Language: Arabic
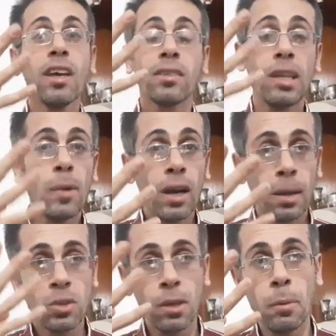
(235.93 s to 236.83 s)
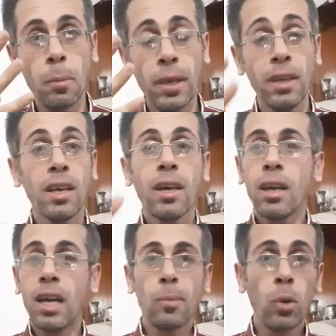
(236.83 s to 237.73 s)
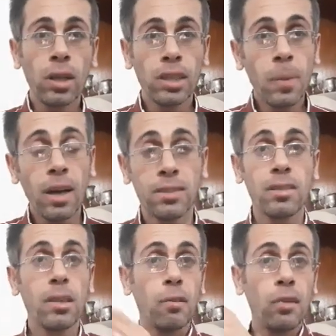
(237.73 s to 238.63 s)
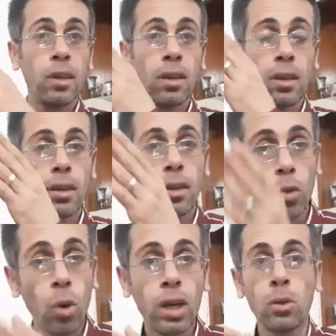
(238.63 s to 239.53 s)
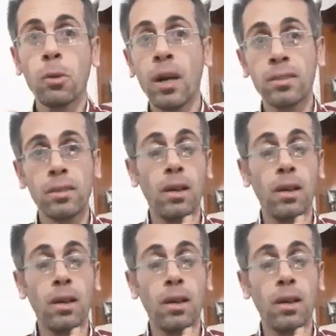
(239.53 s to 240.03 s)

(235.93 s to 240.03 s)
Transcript: طلع معك 75% لا ممكن تبحث في جوجل او تبحث